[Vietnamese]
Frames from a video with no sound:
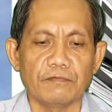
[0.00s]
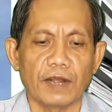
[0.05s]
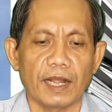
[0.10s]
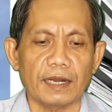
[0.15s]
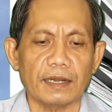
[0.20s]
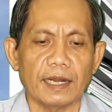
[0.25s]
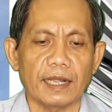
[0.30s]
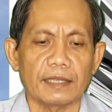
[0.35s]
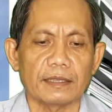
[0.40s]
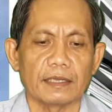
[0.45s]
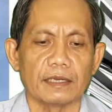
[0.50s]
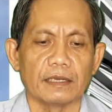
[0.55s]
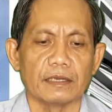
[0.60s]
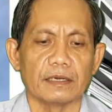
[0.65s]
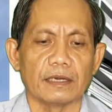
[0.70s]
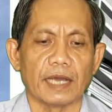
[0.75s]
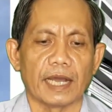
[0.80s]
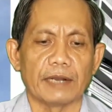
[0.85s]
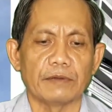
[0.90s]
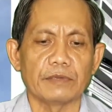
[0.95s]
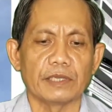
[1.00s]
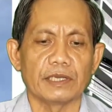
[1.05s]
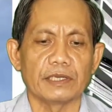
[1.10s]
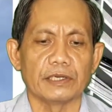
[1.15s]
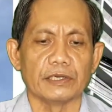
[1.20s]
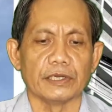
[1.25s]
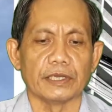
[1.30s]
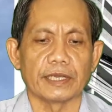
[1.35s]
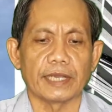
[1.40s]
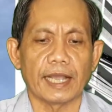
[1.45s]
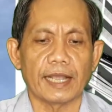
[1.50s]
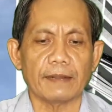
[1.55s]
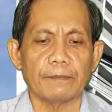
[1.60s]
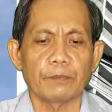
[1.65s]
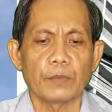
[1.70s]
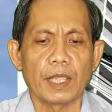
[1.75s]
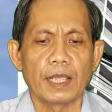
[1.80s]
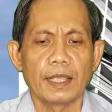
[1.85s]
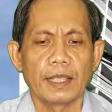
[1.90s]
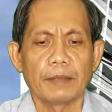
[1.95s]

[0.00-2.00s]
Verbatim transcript: phát ra từ não những người khác